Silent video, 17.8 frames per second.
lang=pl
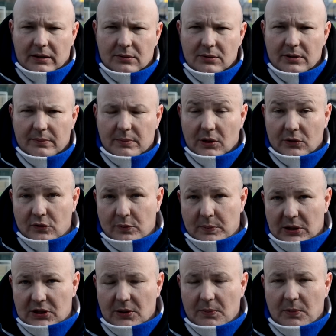który broni
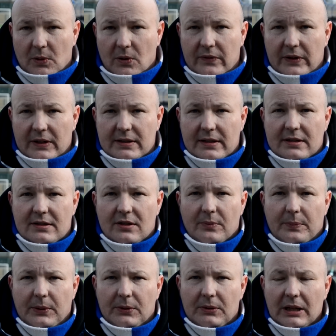w pierwszej połowie,
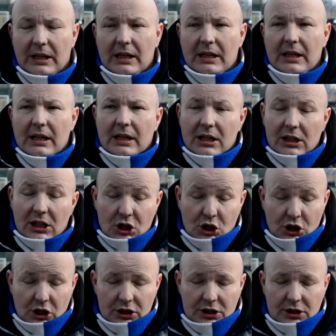zastąpił
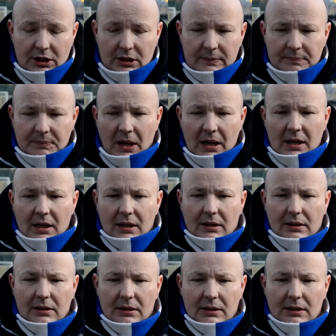Leszczyński.
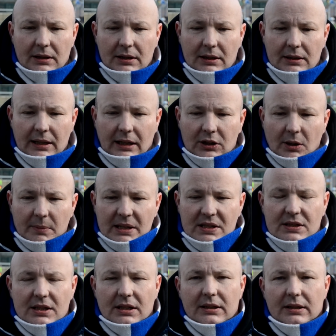E,
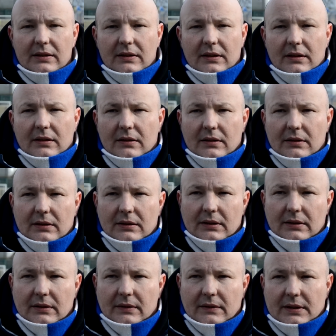natomiast
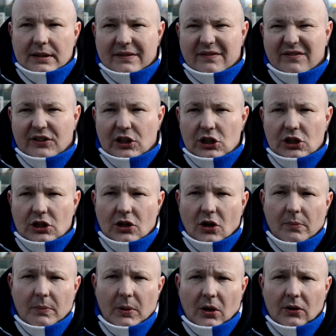w
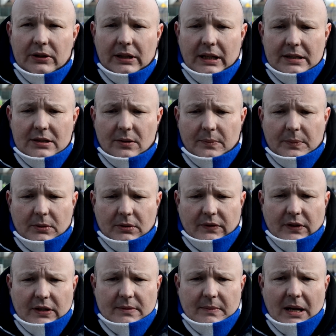linii obrony
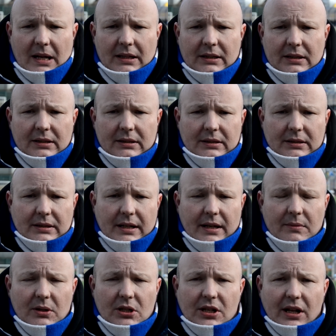nastąpiły dwie zmiany.
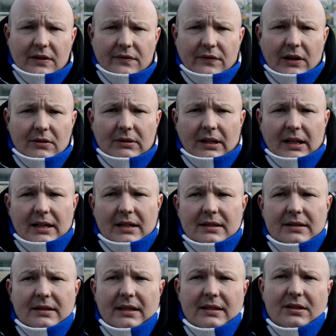Remisza i
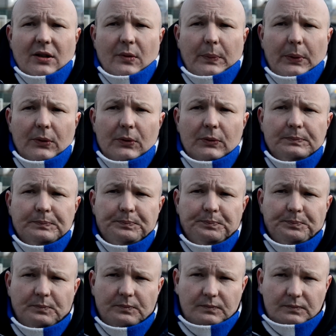Wełnę zastąpił
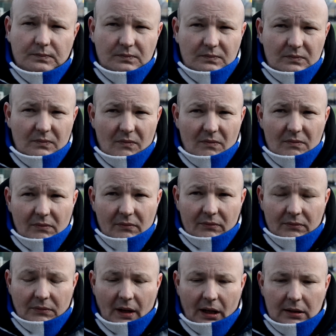
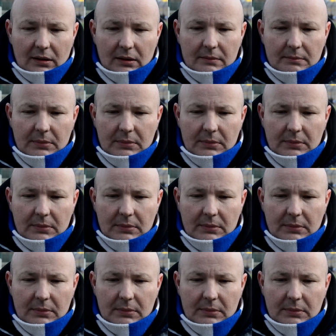mm, e,